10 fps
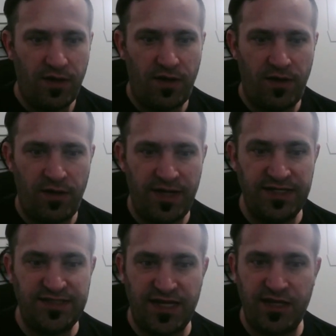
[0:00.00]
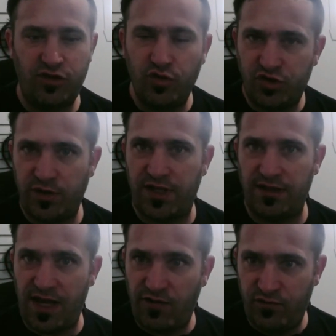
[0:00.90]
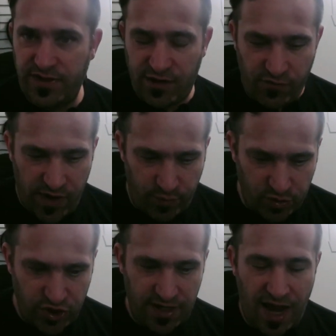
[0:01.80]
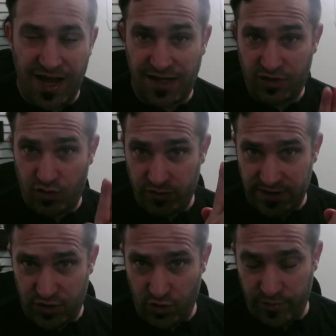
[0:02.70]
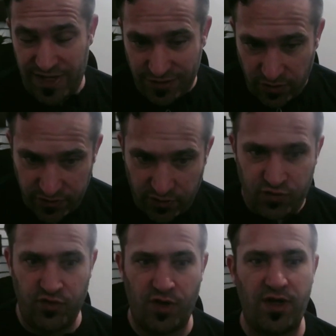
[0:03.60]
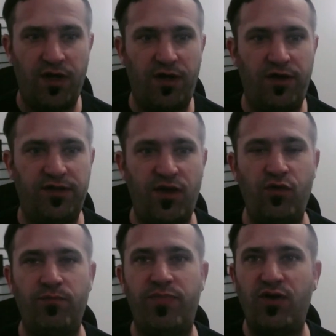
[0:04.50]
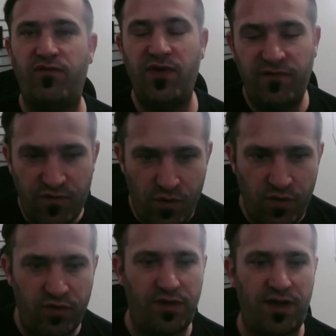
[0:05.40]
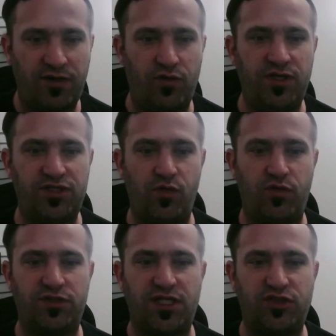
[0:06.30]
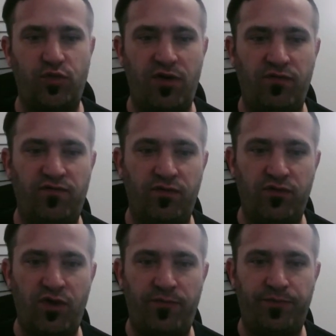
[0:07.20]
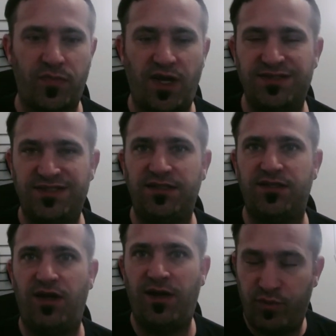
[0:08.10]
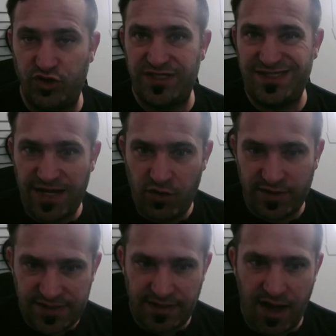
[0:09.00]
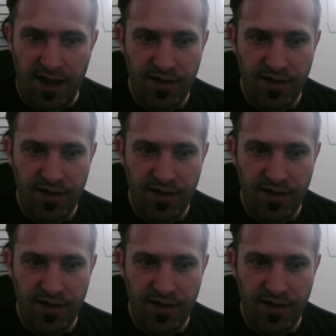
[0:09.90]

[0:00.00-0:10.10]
Euh, essayez tout de suite, dès que vous découvrez le projet, à condition bien entendu euh, qu'il y a une belle levée de fonds, à condition que ça soit un site, un projet sérieux, etc.